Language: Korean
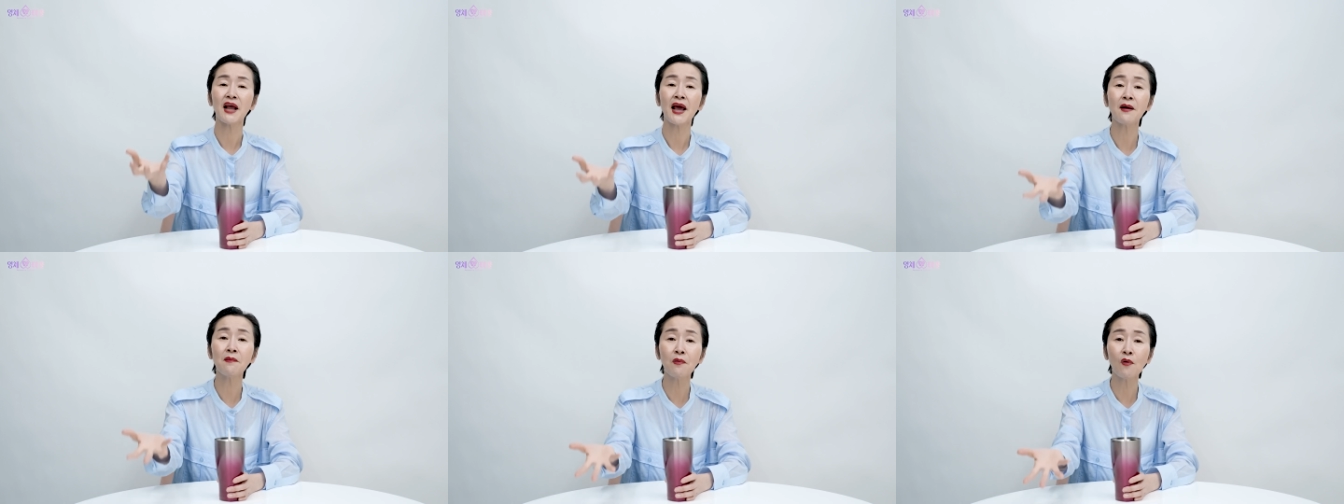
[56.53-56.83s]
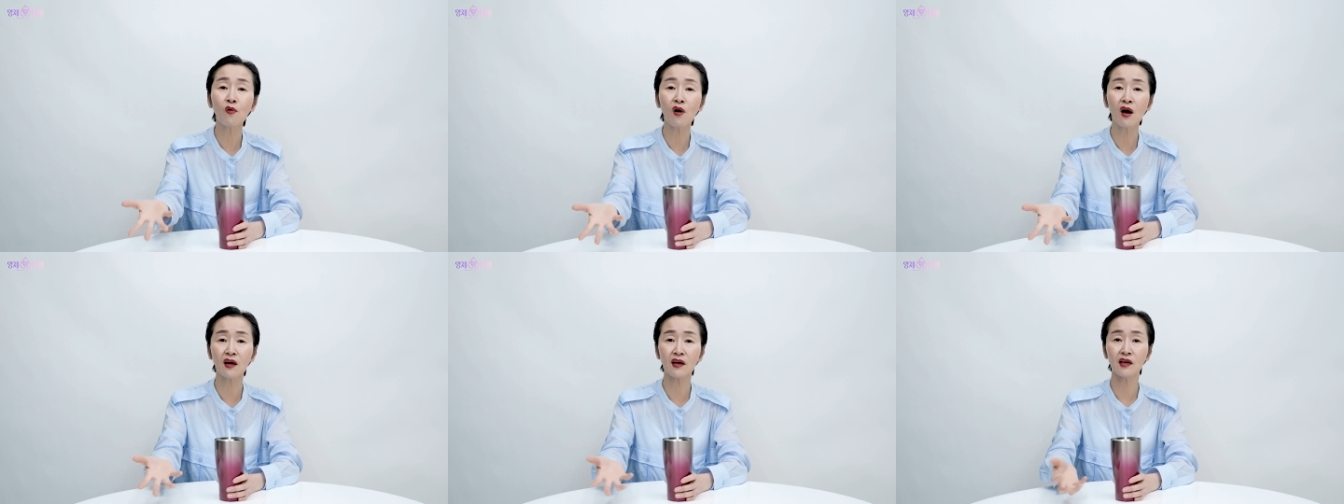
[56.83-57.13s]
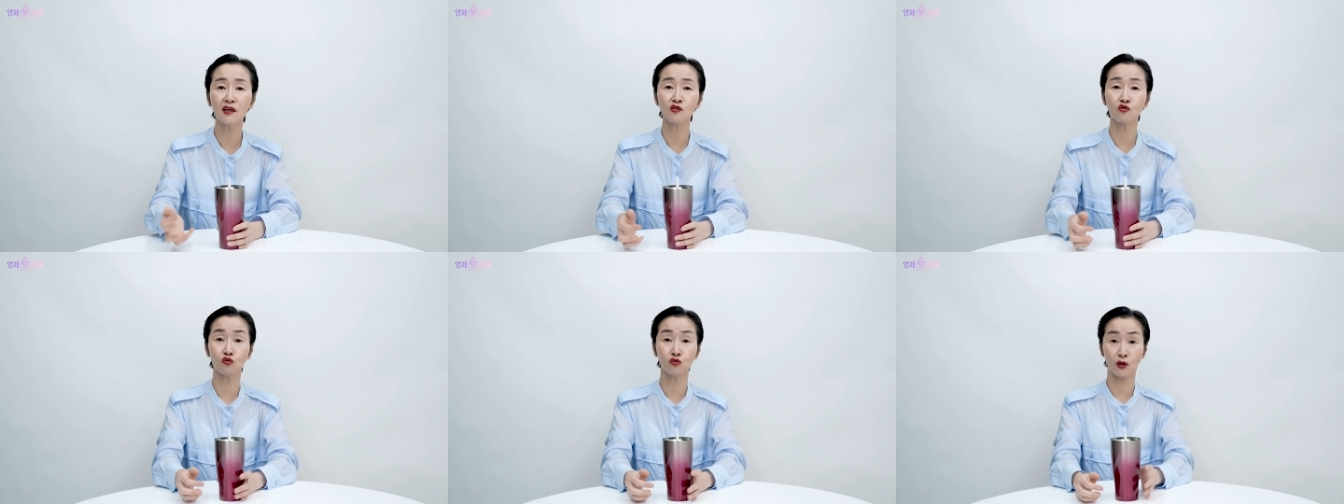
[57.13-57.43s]
행복하게
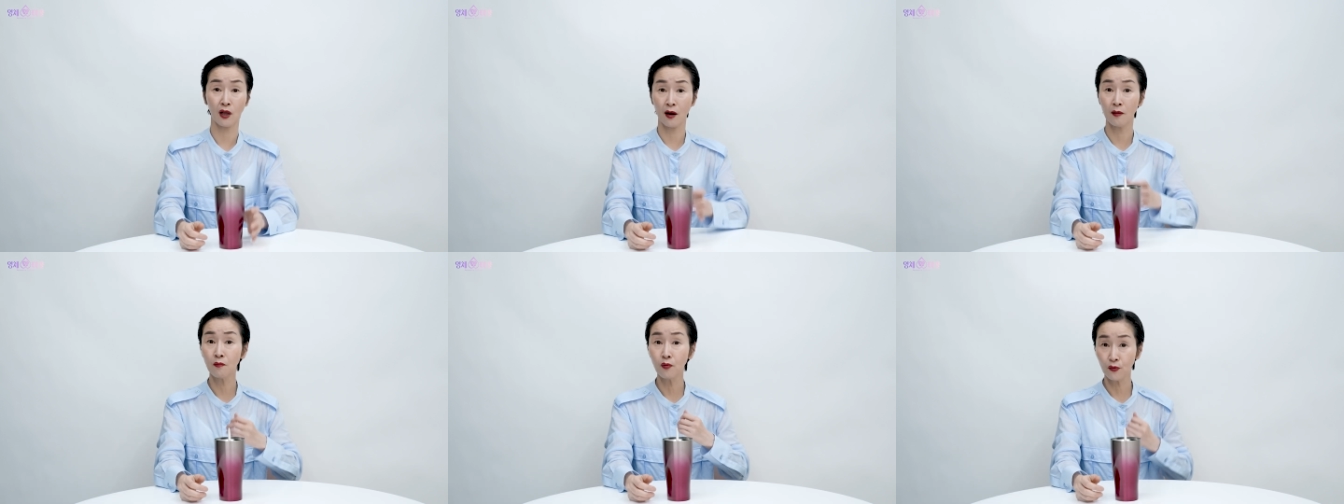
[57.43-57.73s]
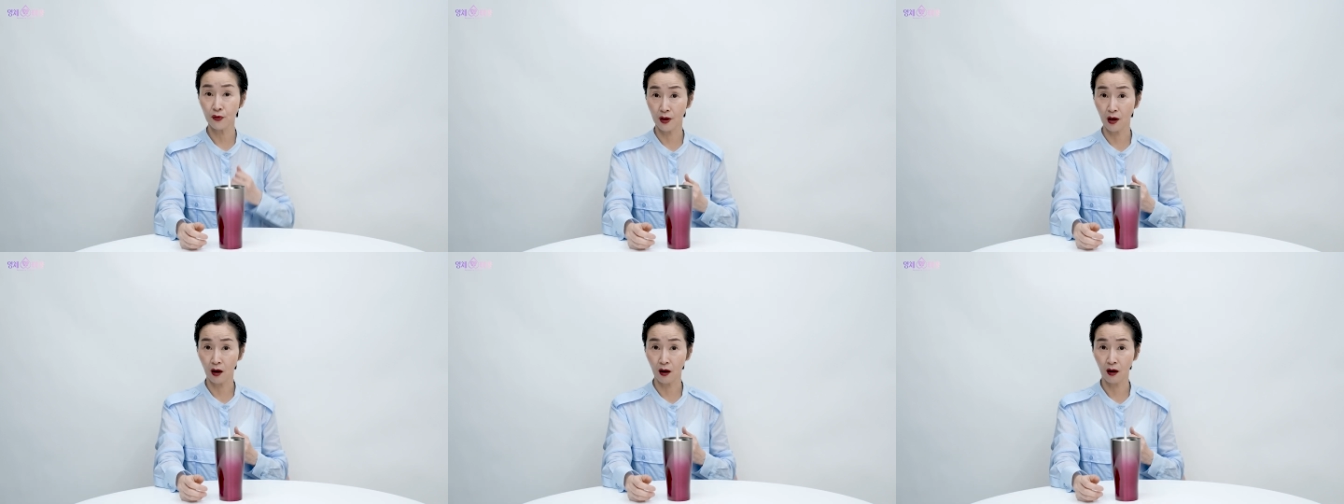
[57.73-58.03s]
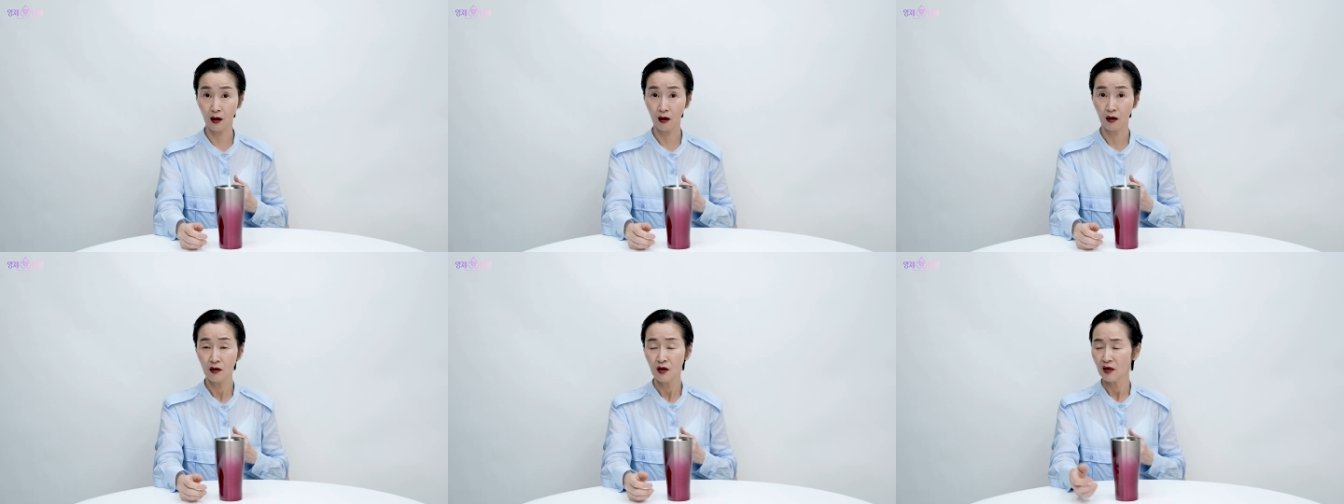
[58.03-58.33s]
해줄 때
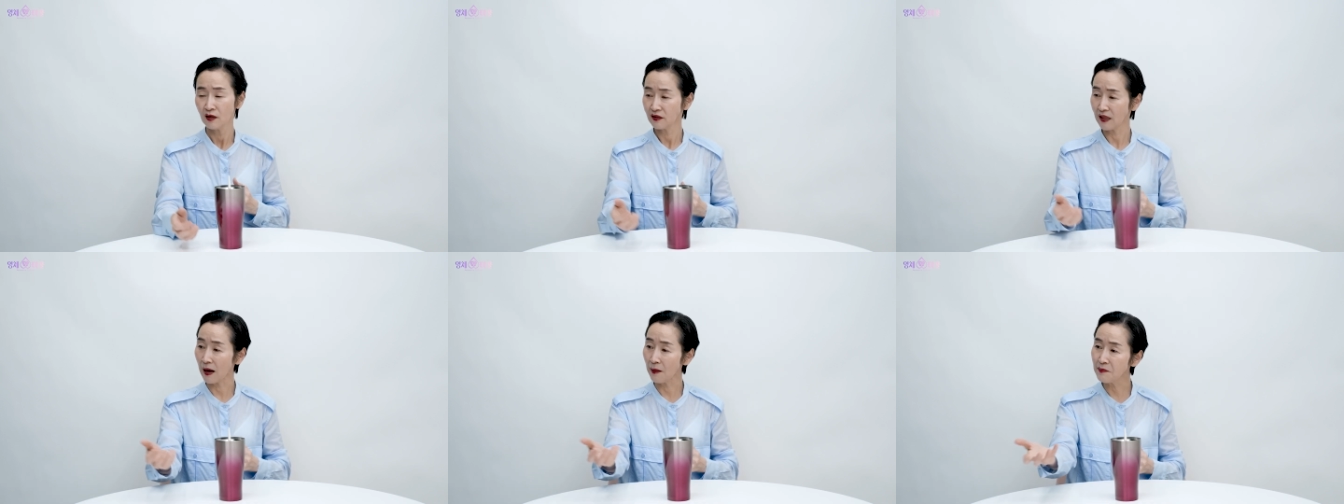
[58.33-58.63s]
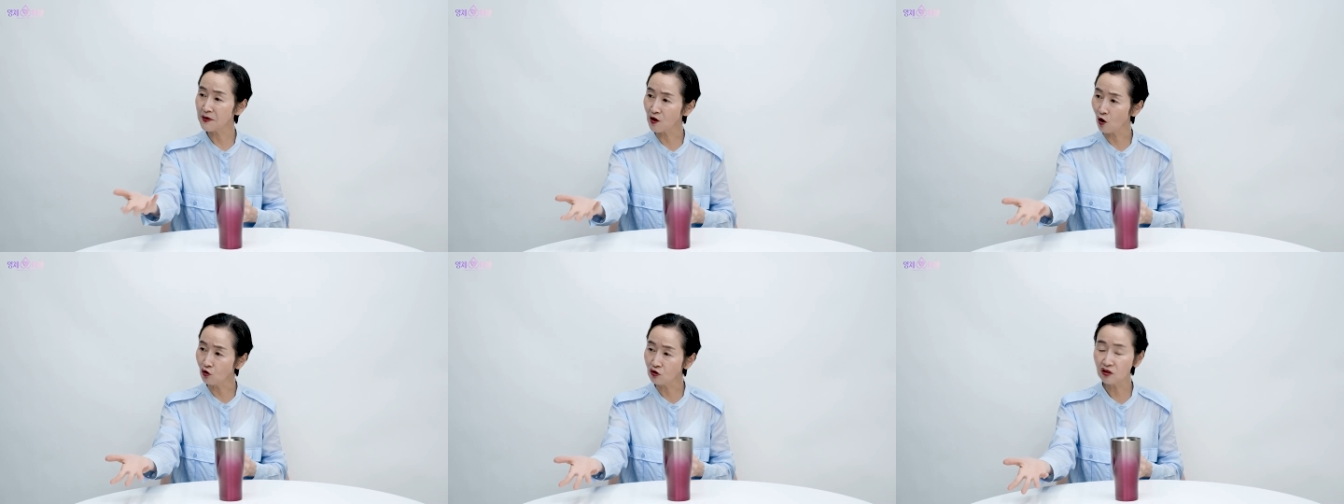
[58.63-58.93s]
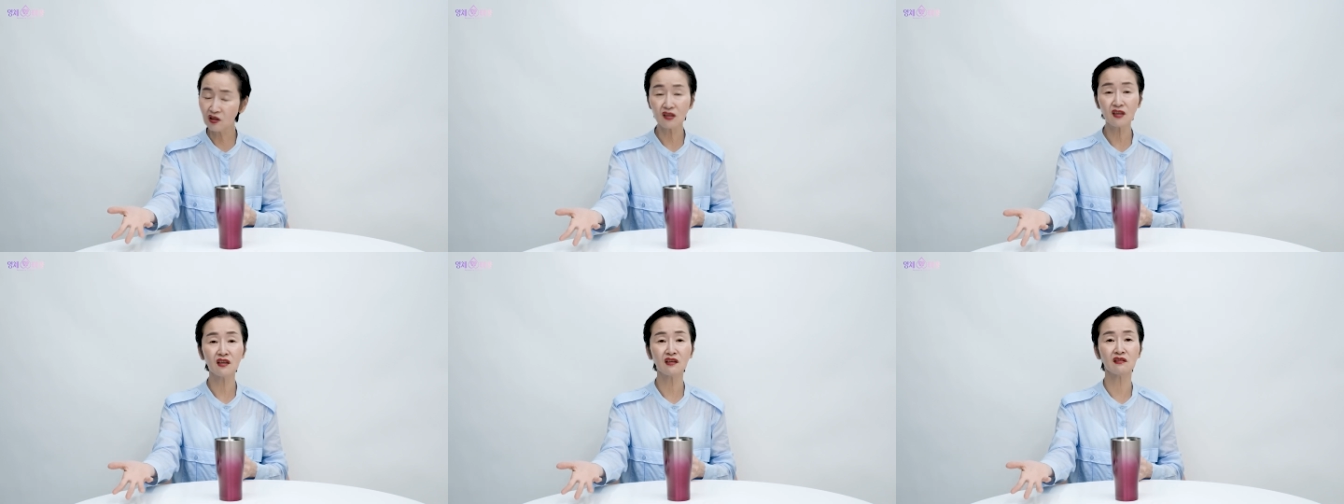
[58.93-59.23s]
행복이야. 남이
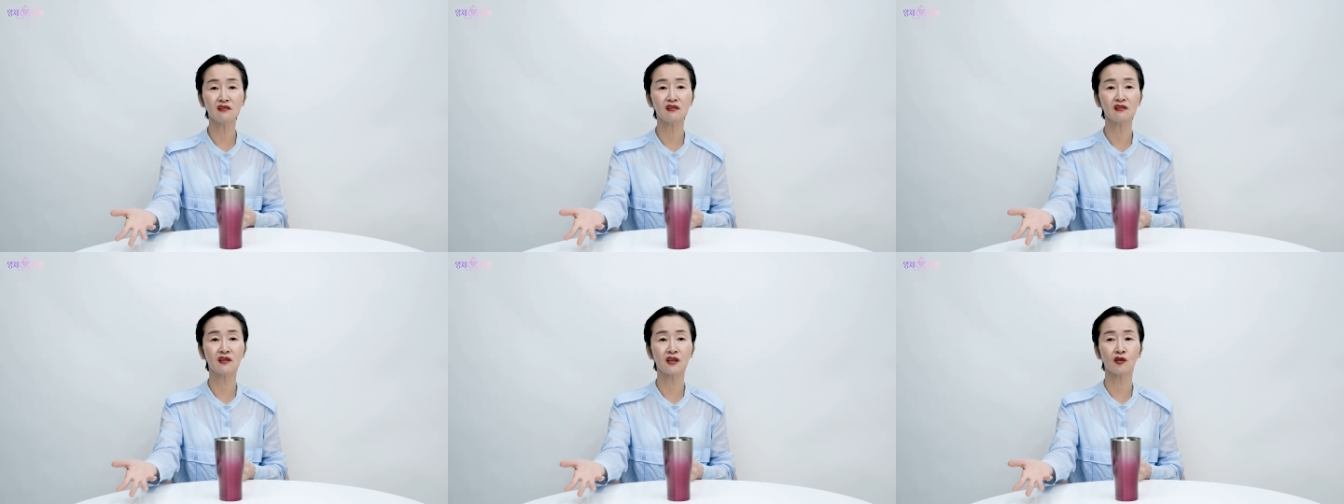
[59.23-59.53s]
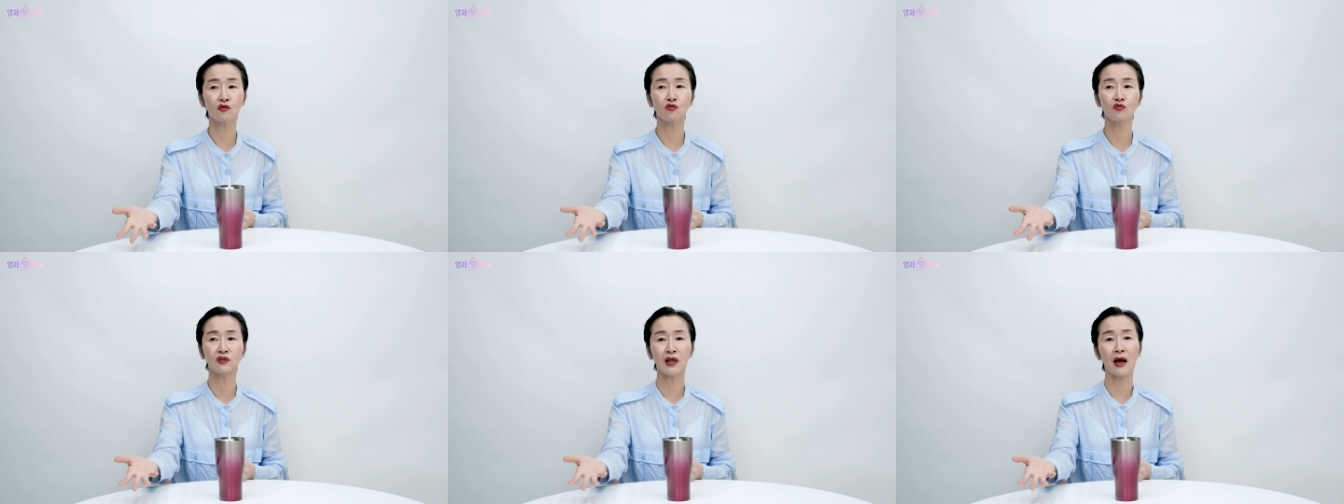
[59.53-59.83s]
열등이를 느끼고